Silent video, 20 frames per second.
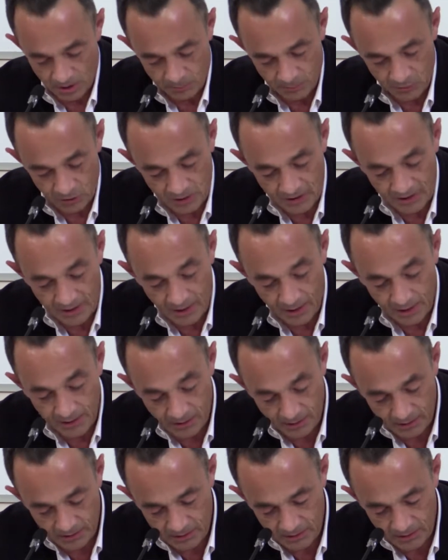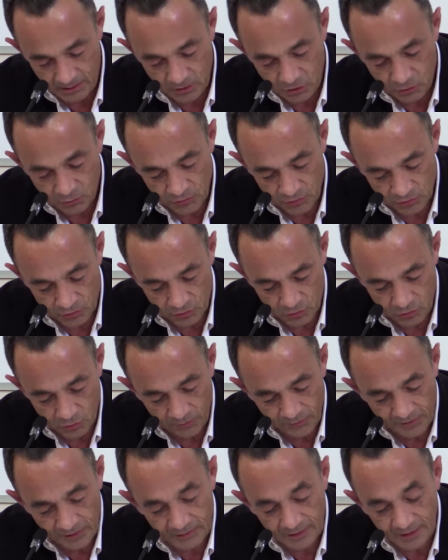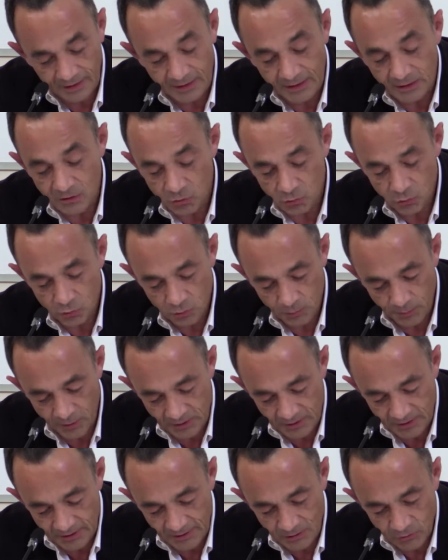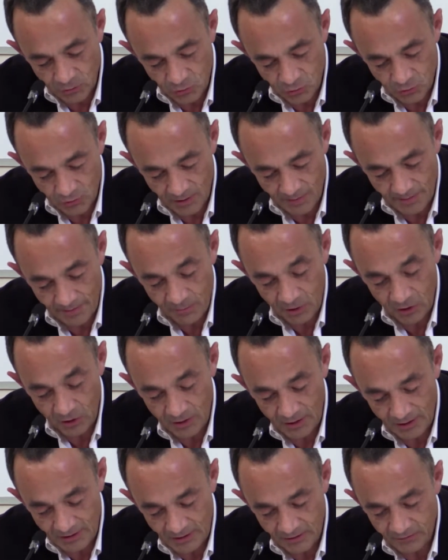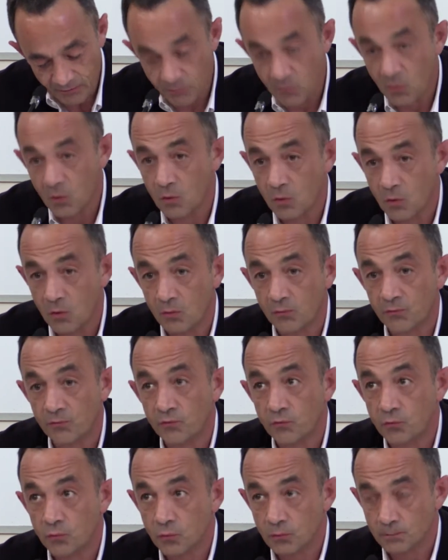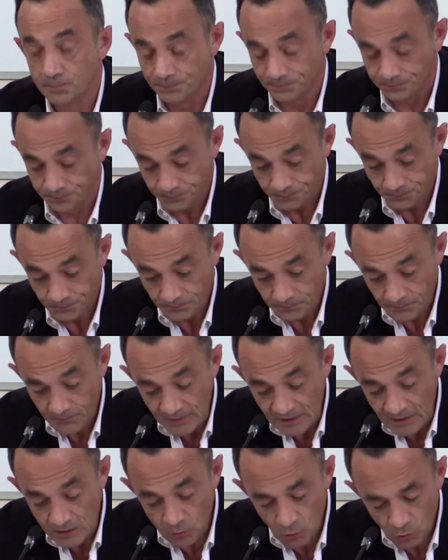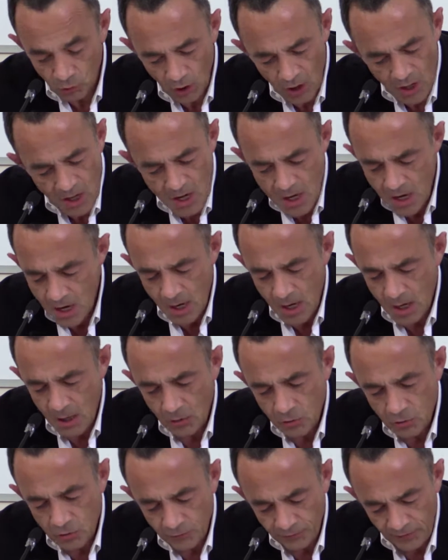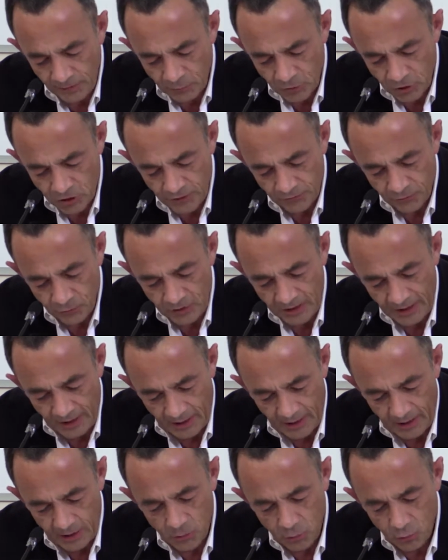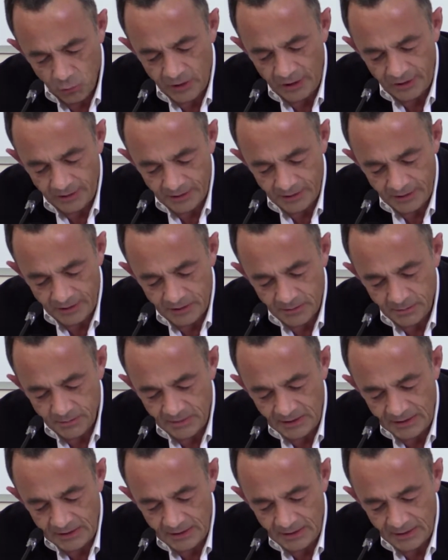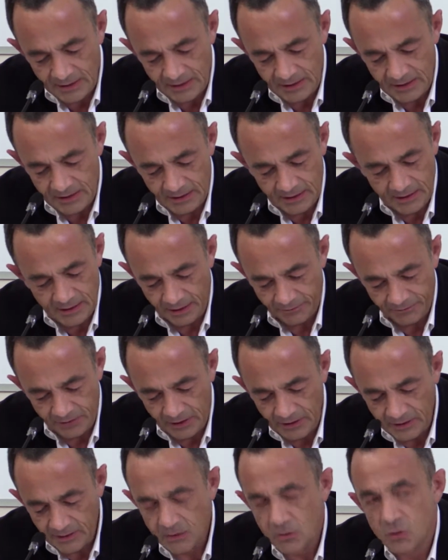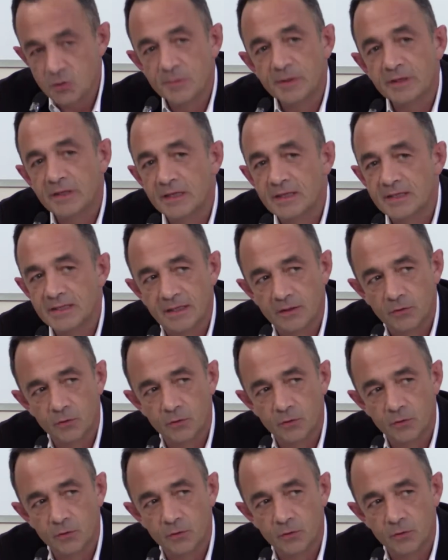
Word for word: pense qu'il y a, je reviendrai là-dessus, je pense que c'est des notions quand même relativement floues. Donc, une jeune femme que j'ai vue il y a une année et demie qui avait été hospitalisée à